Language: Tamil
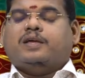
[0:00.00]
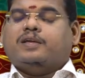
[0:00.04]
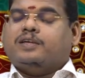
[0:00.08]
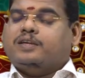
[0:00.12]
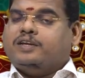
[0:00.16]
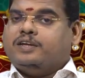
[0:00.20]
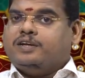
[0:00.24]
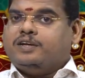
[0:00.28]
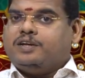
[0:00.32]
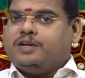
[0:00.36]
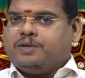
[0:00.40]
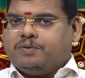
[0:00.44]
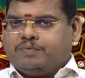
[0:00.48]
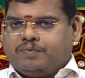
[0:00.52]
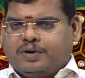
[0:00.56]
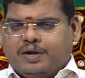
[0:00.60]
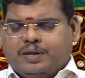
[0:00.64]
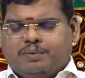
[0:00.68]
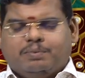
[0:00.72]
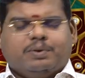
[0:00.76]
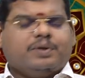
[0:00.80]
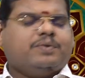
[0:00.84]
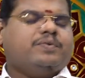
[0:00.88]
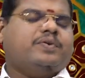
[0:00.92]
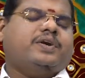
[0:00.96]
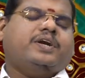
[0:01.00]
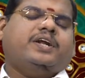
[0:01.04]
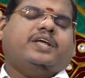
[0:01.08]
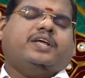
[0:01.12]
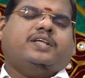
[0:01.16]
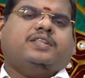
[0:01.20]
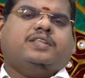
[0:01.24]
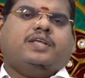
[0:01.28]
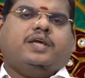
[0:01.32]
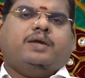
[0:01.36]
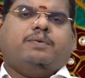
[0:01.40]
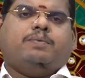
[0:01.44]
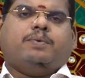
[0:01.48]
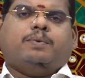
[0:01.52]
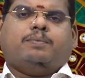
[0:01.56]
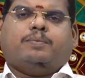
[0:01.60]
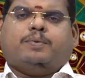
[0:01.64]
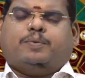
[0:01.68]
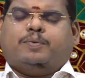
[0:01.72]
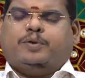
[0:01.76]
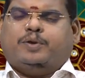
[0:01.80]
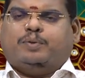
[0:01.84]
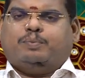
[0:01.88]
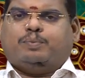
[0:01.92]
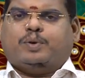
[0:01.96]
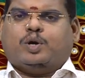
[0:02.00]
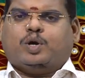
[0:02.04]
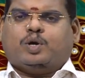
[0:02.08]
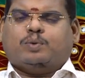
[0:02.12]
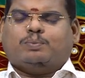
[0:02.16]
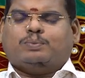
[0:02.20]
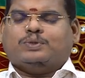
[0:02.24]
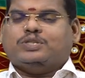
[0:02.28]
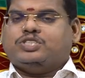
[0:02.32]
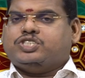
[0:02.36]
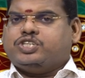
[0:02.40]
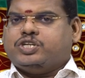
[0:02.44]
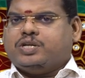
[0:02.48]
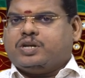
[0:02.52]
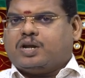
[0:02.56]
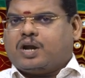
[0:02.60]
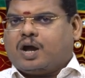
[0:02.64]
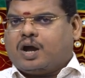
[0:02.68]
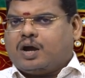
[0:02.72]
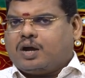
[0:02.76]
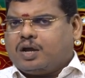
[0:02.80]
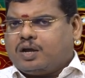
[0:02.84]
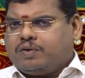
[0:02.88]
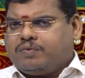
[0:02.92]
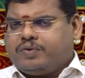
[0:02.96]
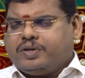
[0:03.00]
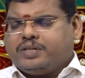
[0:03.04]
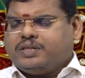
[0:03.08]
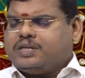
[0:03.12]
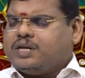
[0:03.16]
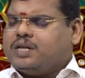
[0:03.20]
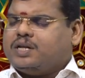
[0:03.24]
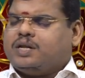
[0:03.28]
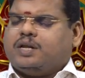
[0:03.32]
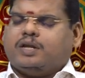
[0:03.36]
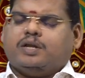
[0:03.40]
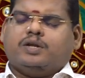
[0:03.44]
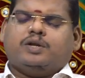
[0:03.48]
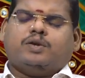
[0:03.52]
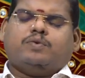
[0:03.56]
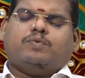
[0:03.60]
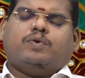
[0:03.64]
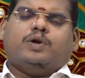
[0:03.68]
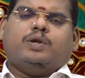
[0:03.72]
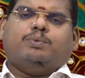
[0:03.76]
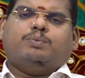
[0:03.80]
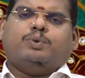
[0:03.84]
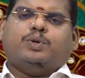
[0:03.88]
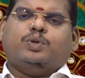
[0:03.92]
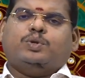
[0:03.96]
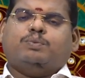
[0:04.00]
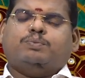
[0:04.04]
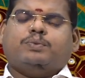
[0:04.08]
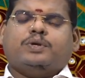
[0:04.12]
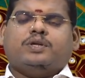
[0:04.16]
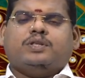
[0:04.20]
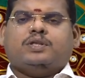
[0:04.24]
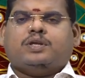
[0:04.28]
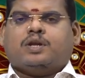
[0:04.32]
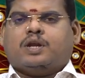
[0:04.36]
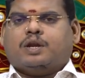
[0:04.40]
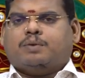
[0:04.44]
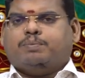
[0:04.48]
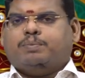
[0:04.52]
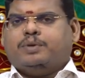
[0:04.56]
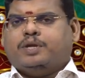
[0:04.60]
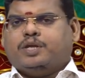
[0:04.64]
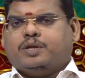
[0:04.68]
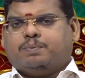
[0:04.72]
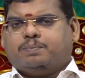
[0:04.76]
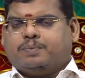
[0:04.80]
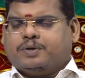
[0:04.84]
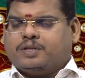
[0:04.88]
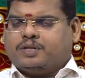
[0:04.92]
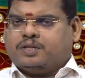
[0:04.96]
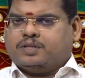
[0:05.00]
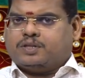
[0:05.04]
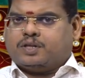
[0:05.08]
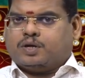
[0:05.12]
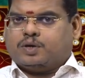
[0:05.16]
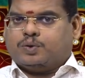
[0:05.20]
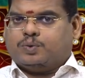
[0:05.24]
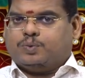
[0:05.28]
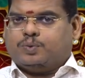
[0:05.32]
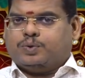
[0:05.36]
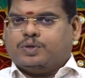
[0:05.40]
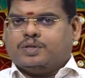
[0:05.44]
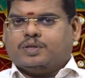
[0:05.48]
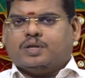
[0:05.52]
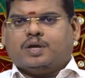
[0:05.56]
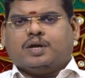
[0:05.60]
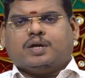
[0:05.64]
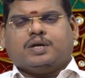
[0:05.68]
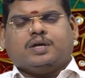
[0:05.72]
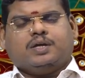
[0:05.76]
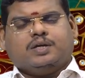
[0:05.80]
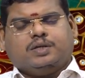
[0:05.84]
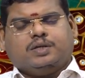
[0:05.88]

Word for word: இன்று வழிபட வேண்டிய தெய்வம் அப்படின்னு பார்க்கும்போது ஸ்ரீ ராகவேந்திரர் இன்று வழிபடுவது மிகுந்த நன்மை ஏற்படுத்தி தரக்கூடியதாக